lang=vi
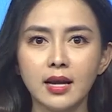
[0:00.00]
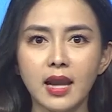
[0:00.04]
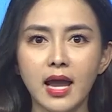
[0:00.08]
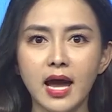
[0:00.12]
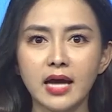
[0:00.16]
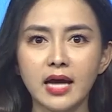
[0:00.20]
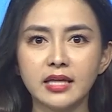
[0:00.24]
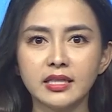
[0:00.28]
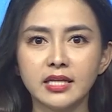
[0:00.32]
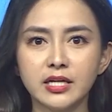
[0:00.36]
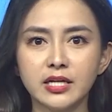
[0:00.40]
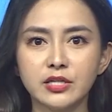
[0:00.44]

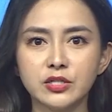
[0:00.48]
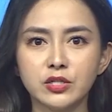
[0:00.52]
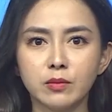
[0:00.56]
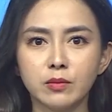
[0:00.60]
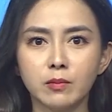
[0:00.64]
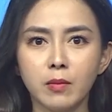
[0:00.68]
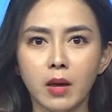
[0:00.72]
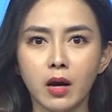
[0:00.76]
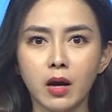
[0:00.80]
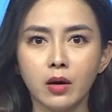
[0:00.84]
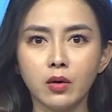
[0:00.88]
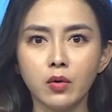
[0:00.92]
là thị
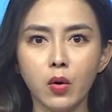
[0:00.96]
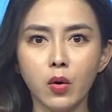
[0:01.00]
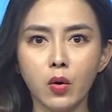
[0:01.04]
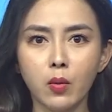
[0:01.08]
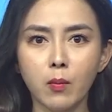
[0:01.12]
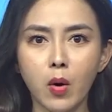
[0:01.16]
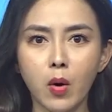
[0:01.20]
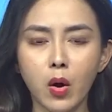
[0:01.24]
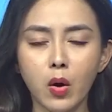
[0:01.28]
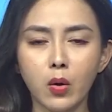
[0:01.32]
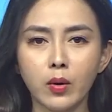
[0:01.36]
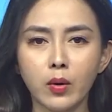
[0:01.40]
trường mở
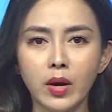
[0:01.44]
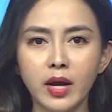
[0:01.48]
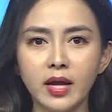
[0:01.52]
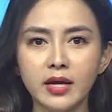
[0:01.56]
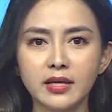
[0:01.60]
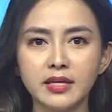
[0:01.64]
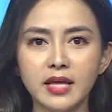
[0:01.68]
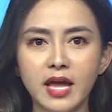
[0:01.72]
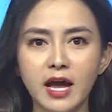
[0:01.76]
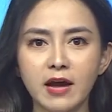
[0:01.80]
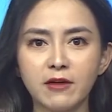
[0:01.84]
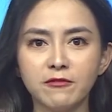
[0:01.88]
OMO
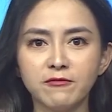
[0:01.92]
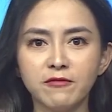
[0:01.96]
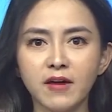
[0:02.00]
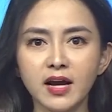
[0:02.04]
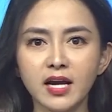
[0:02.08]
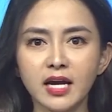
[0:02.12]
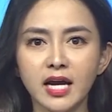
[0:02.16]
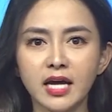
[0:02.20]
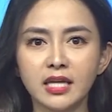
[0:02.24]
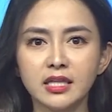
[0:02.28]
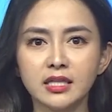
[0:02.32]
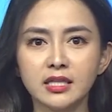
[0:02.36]
và
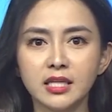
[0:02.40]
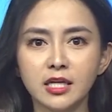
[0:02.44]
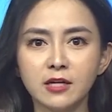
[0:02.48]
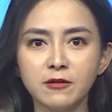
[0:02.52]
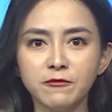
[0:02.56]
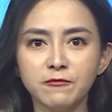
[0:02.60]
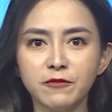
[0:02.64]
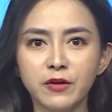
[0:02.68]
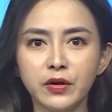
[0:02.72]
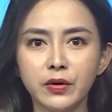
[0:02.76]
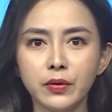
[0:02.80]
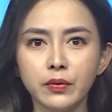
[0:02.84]
phát hành
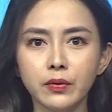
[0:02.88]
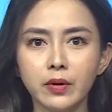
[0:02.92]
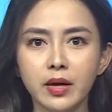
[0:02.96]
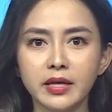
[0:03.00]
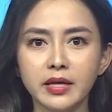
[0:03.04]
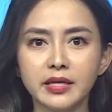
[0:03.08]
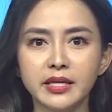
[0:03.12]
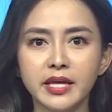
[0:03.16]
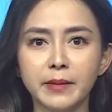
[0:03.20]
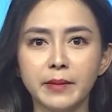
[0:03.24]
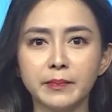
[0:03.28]
tín phiếu